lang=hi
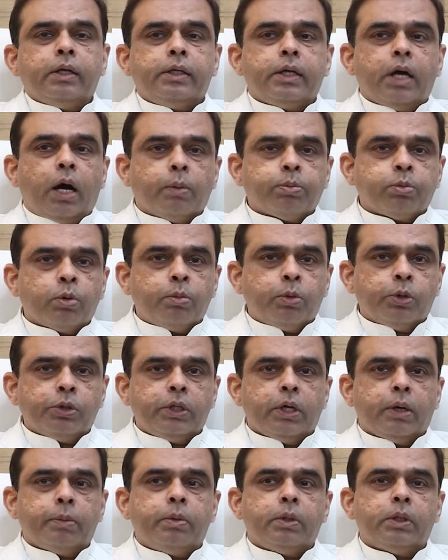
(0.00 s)
या आपको
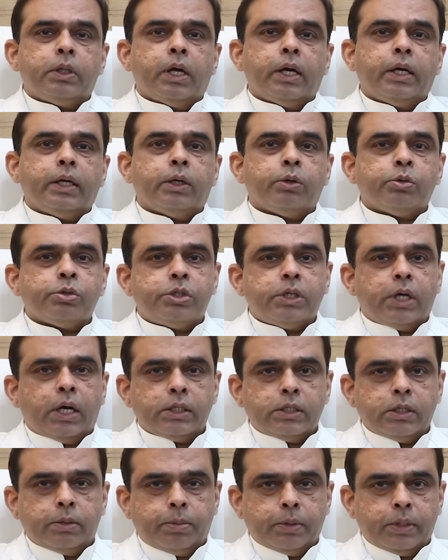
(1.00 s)
मोतियाबिंद है ये उस
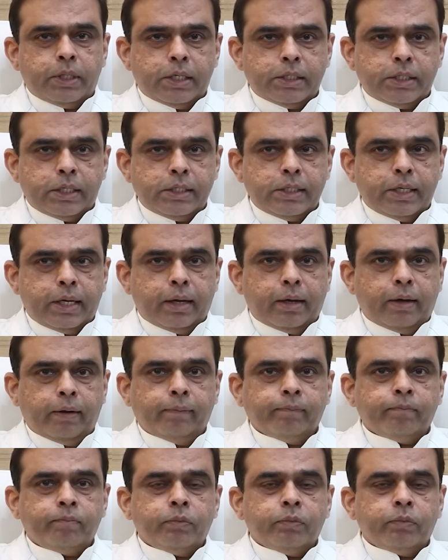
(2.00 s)
जांच से पता चल जाएगा